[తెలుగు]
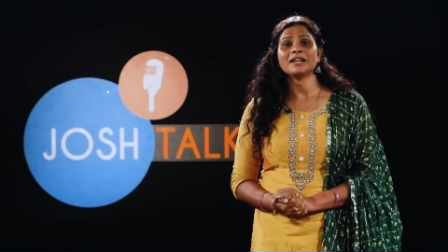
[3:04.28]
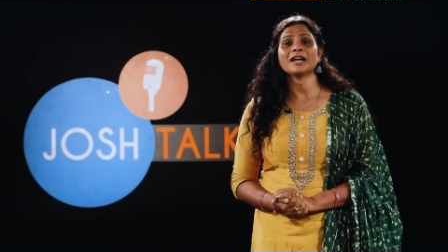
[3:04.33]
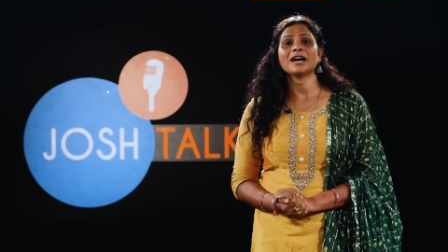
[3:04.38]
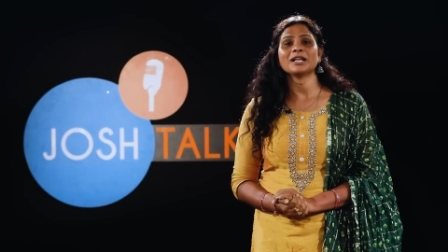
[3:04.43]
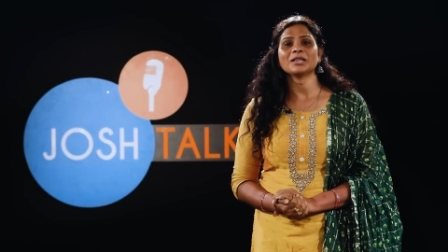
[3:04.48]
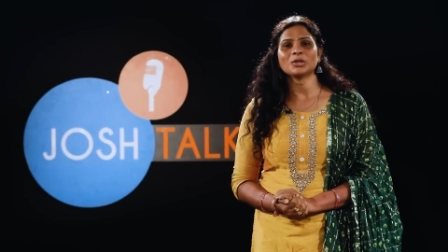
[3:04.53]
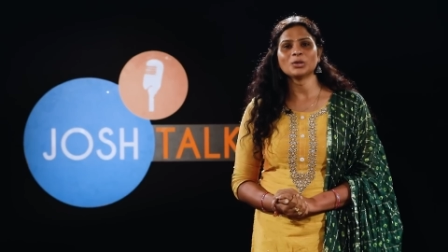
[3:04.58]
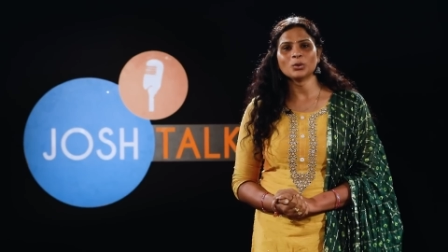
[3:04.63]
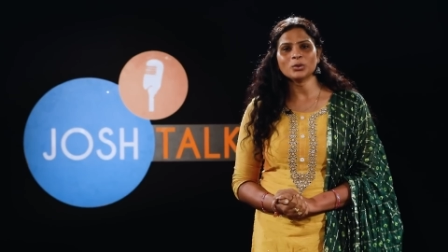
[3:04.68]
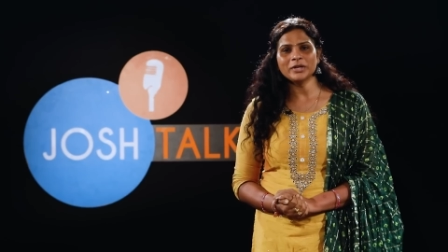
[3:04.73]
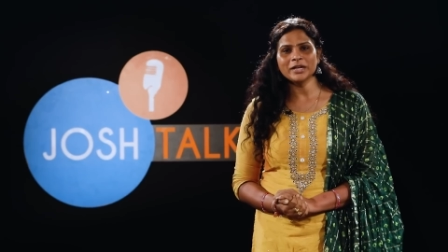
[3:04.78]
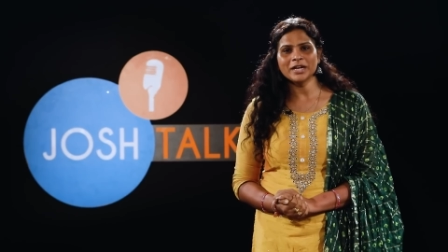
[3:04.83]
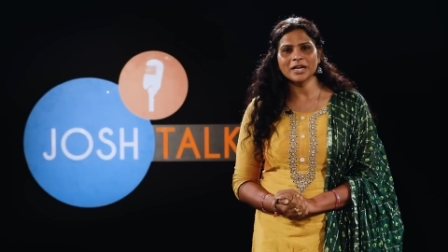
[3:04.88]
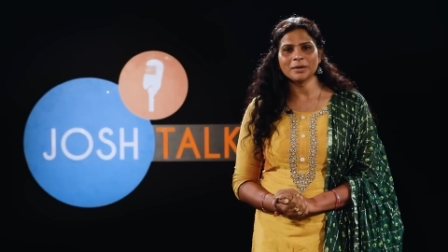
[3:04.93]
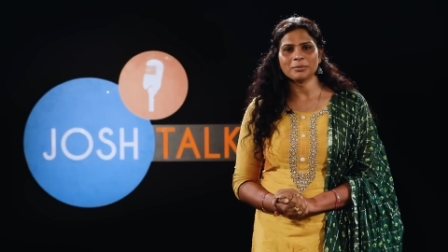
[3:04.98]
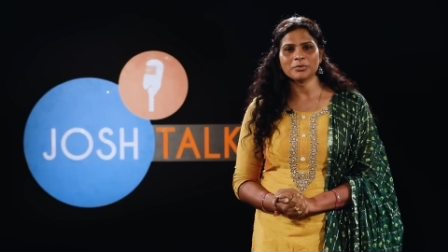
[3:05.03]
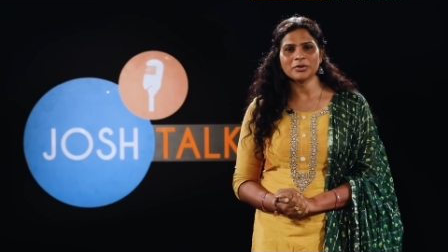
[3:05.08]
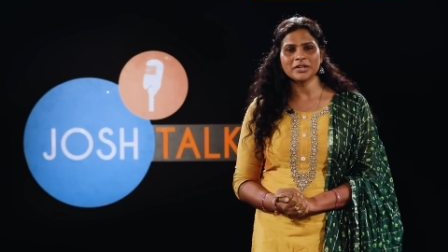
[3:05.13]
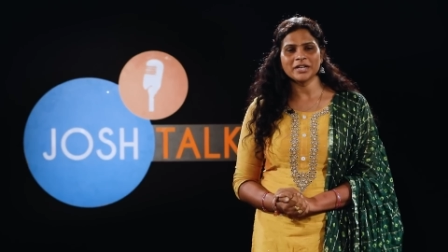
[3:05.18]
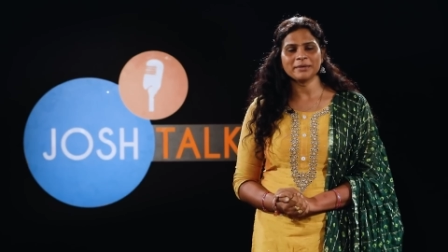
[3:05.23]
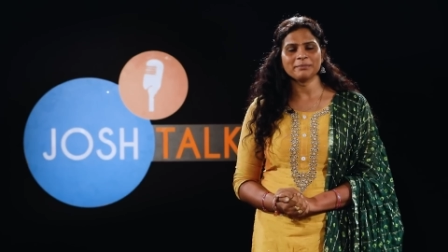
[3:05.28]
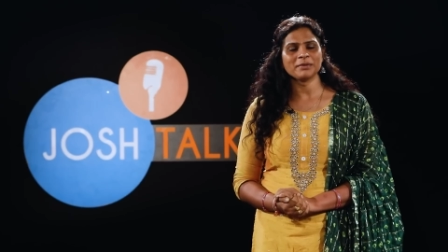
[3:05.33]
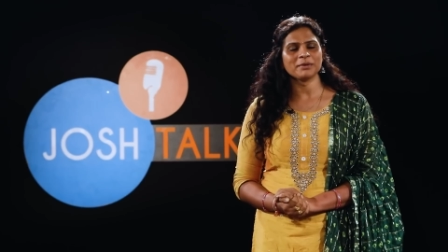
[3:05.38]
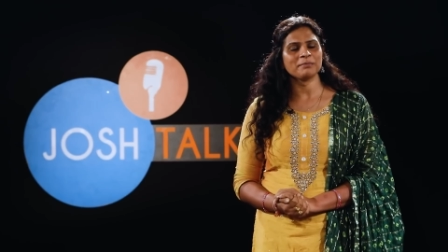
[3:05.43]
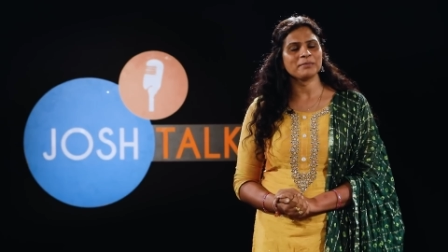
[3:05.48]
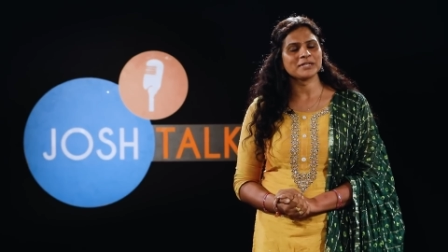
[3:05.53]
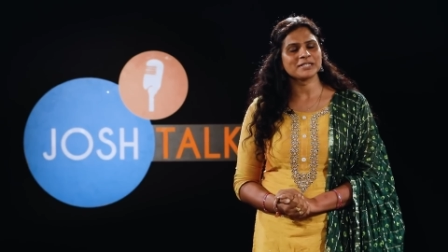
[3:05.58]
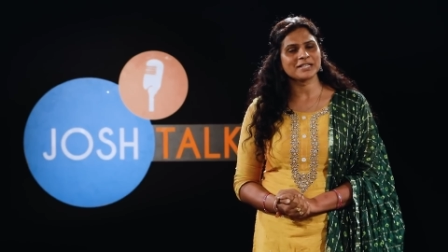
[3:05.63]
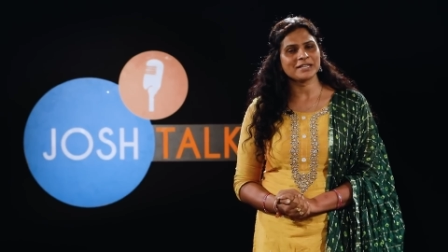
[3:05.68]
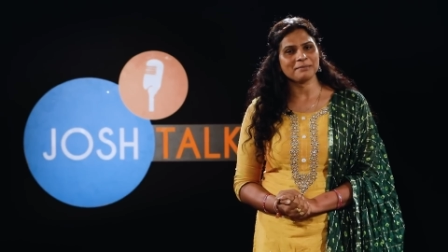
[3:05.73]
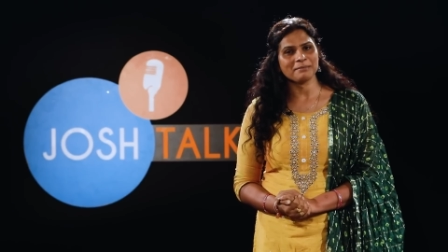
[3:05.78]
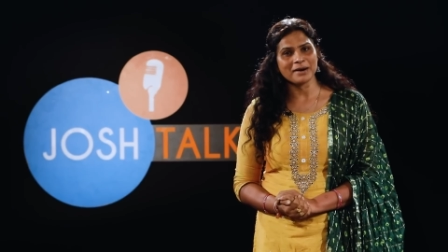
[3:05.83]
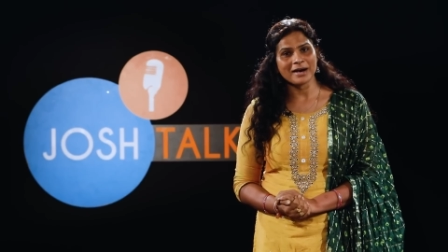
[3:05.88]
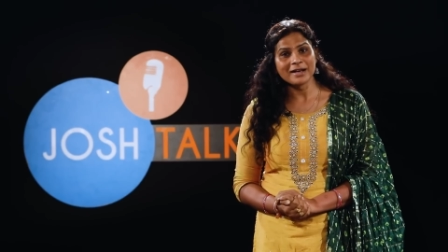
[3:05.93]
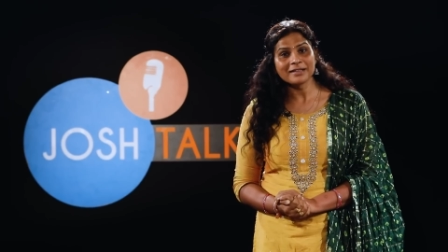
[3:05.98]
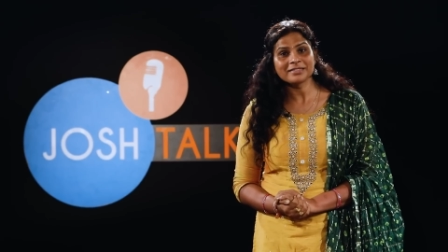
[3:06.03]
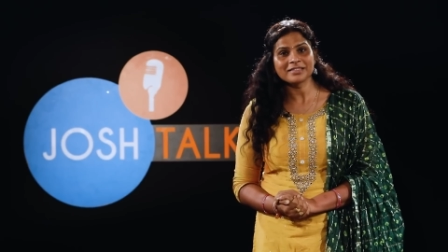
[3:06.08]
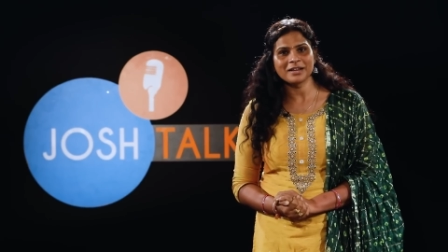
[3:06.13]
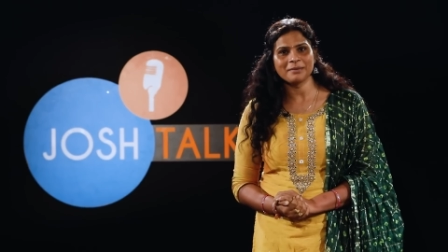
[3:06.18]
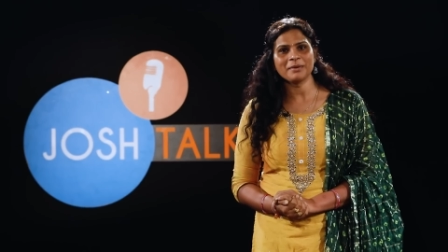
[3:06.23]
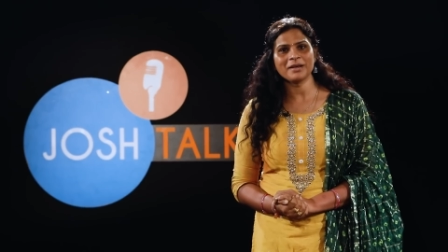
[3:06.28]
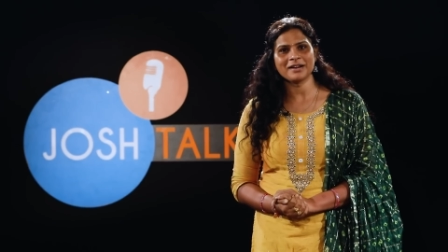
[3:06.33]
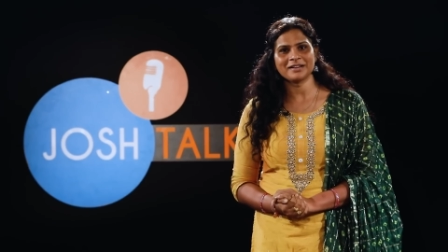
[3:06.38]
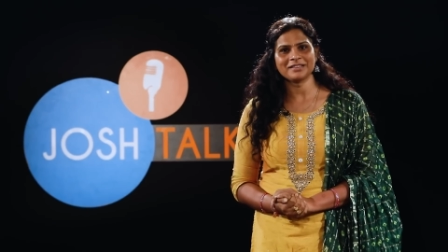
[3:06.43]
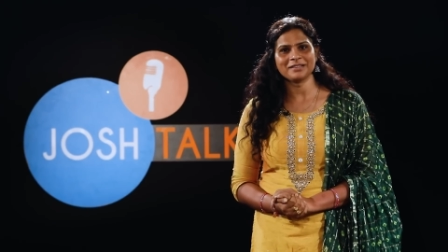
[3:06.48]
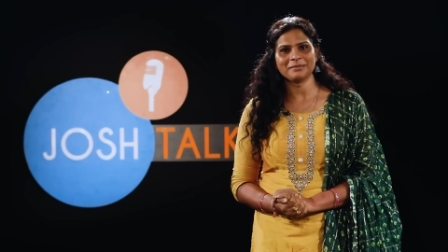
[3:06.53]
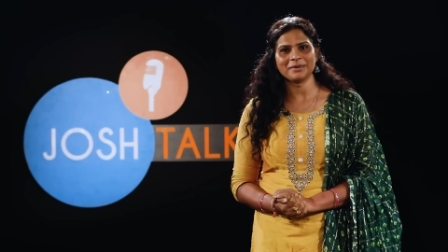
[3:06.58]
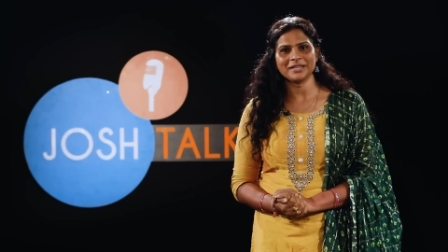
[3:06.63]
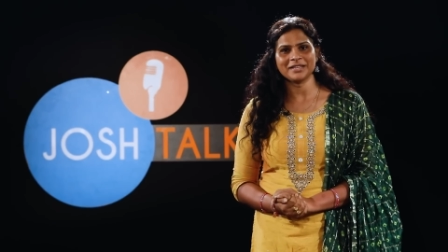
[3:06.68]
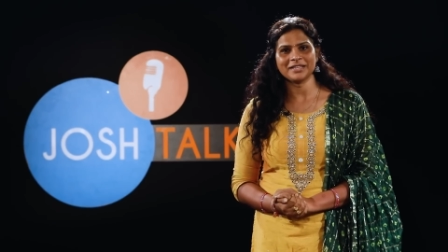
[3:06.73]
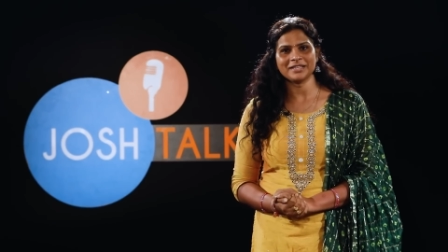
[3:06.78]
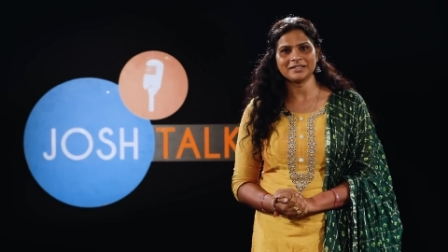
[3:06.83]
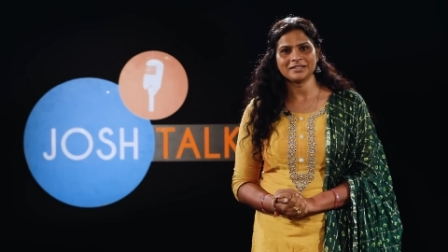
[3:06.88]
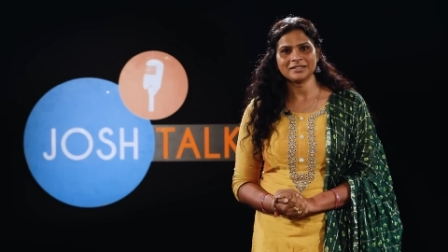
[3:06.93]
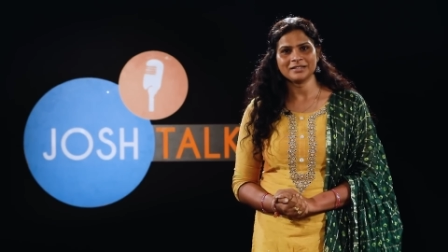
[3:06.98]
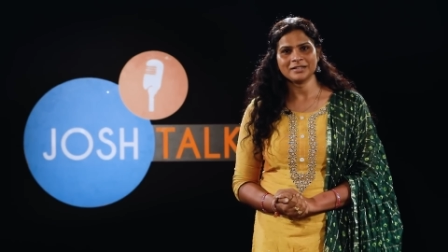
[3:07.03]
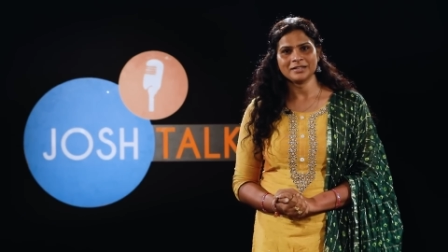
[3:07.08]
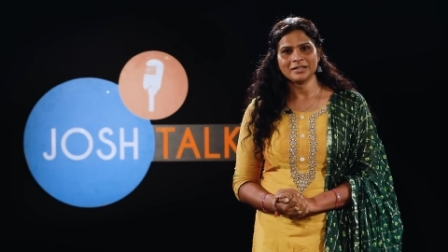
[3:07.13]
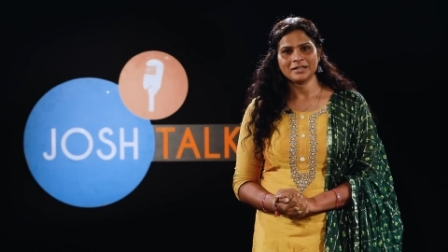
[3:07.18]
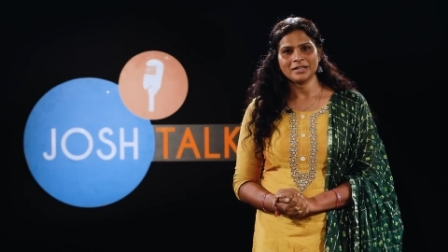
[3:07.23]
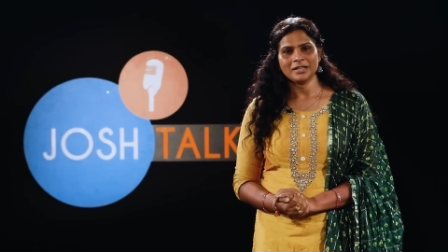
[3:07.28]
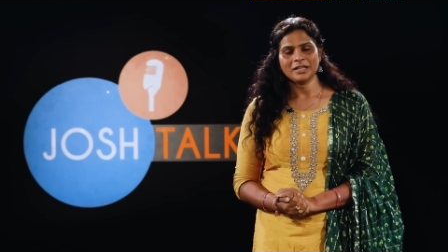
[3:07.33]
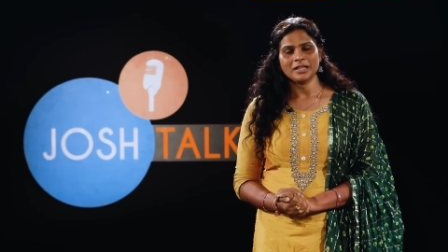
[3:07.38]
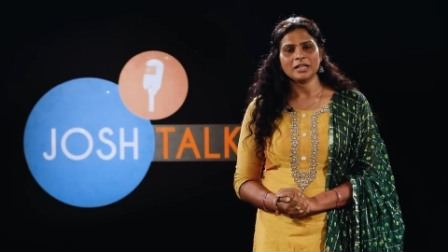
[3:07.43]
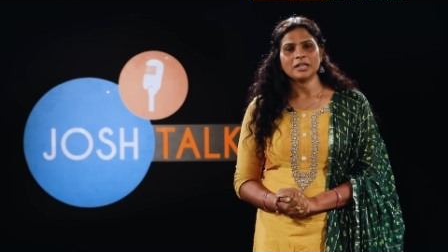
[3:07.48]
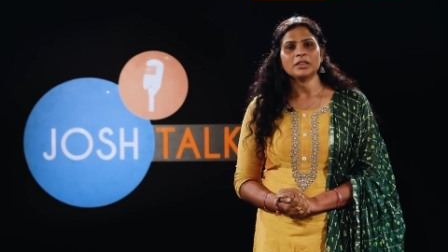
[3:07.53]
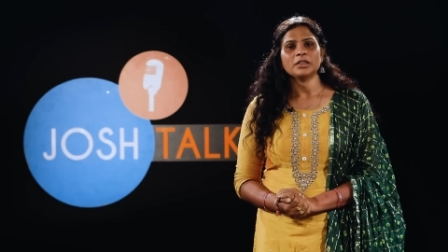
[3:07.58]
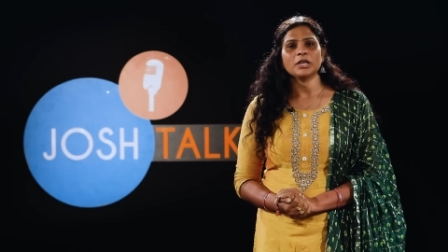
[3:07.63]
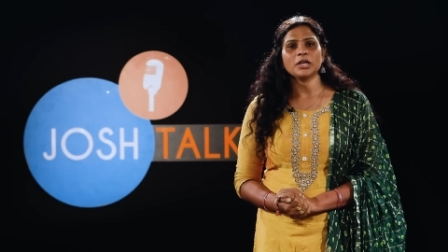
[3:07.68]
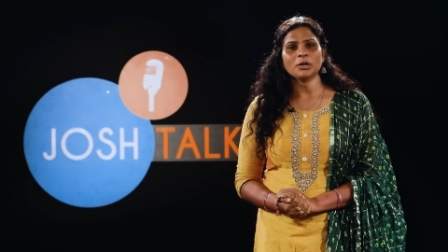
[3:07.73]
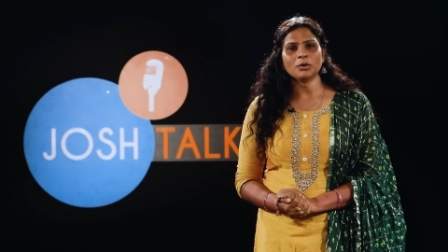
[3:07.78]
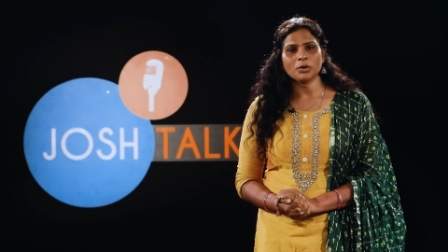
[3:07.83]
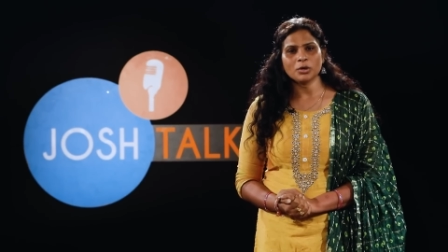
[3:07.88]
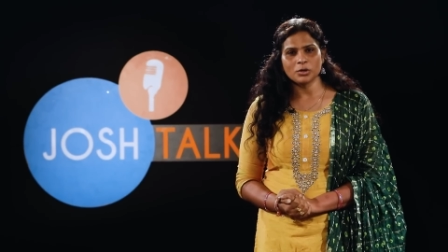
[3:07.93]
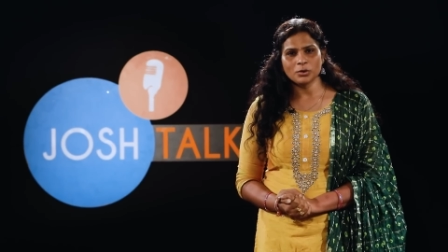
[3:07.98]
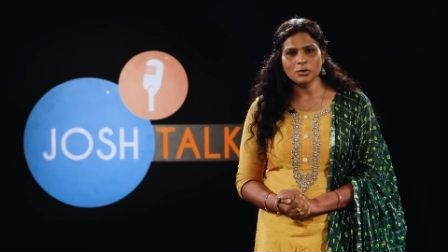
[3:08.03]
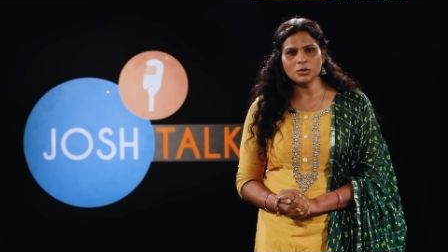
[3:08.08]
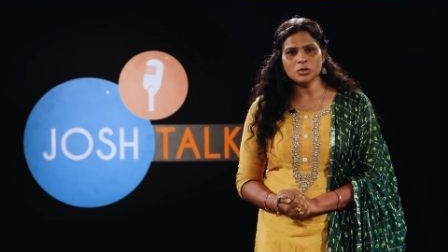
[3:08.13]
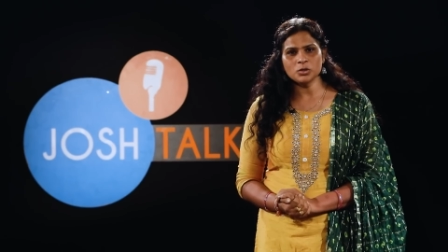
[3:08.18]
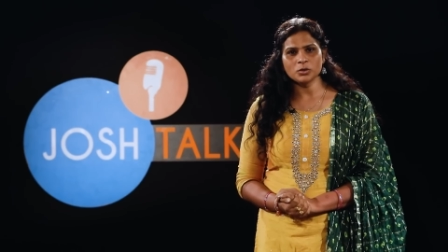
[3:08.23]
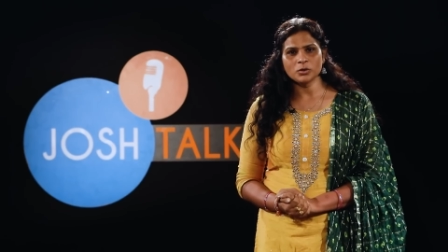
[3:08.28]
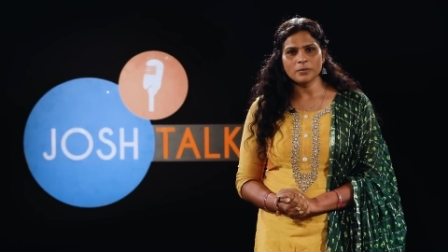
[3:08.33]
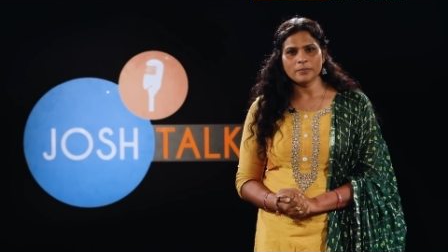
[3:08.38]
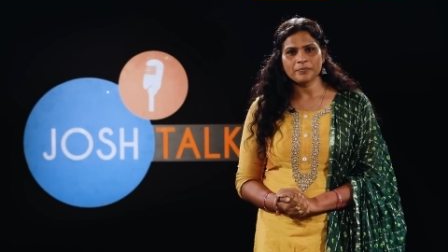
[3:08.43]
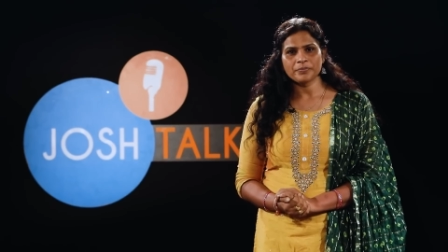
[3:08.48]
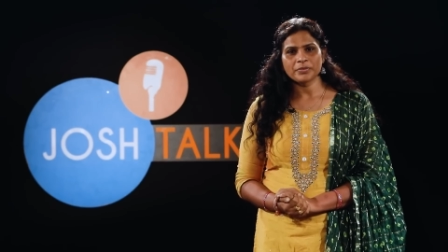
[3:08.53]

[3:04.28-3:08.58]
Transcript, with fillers: నా తోటి కమ్యూనిటీ మెంబర్స్కి మాత్రమే అర్థమైంది నేను ఒకరోజు